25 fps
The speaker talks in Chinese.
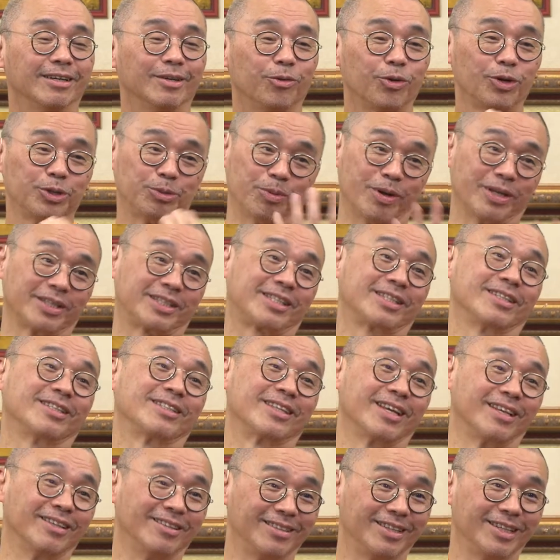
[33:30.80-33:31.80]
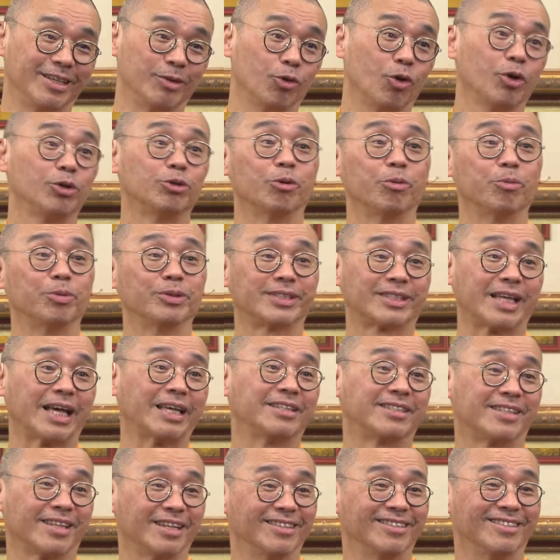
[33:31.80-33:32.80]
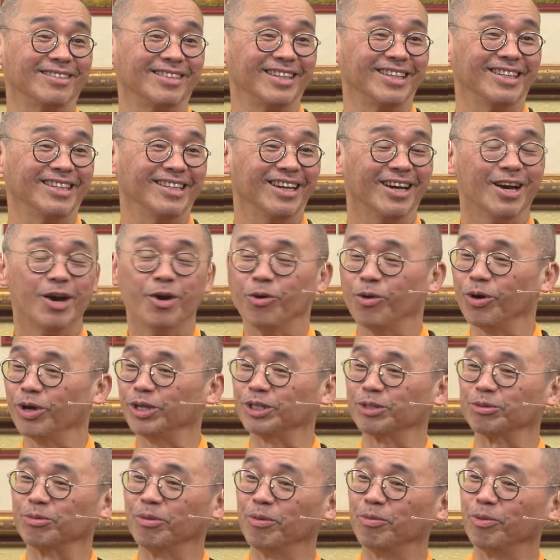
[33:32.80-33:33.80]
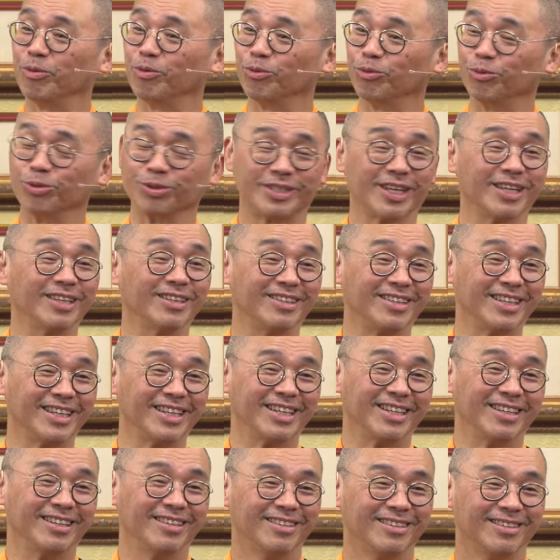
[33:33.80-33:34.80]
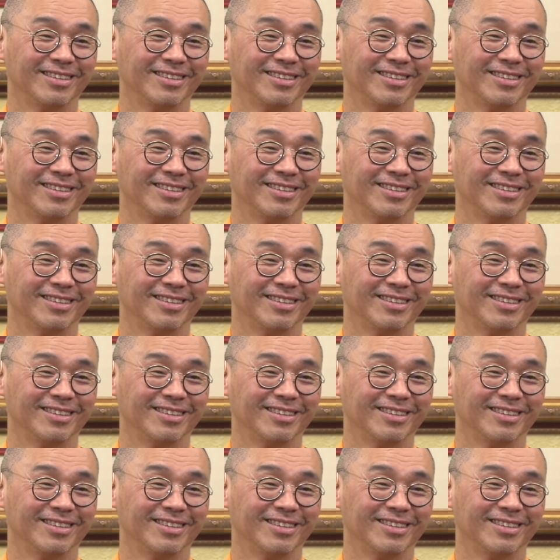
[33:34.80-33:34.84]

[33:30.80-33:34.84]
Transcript: 为什么4圣地？为什么不3圣地？为什么不5圣地？